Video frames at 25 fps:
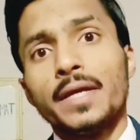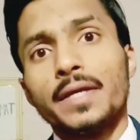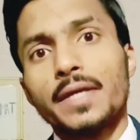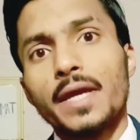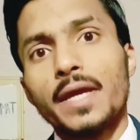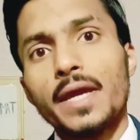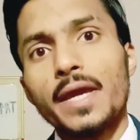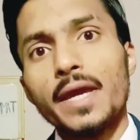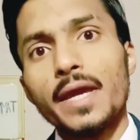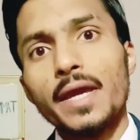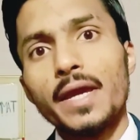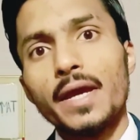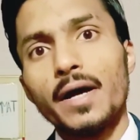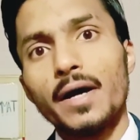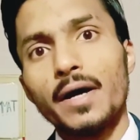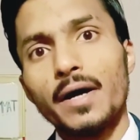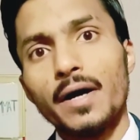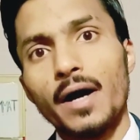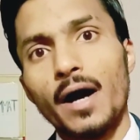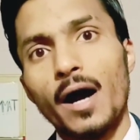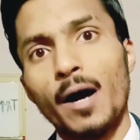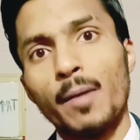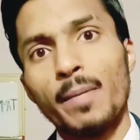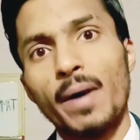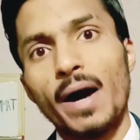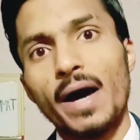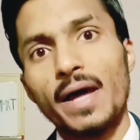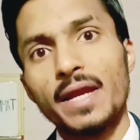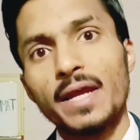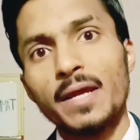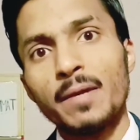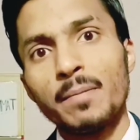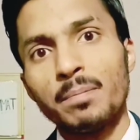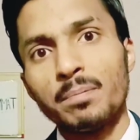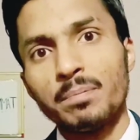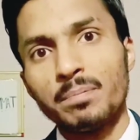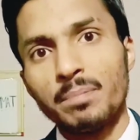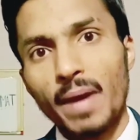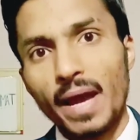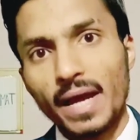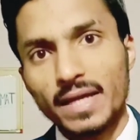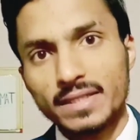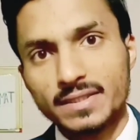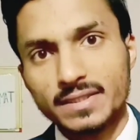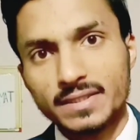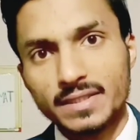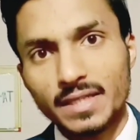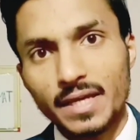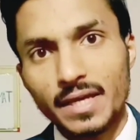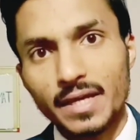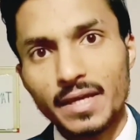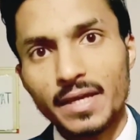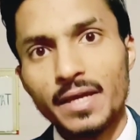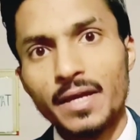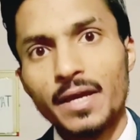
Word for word: कि हमारे पैसे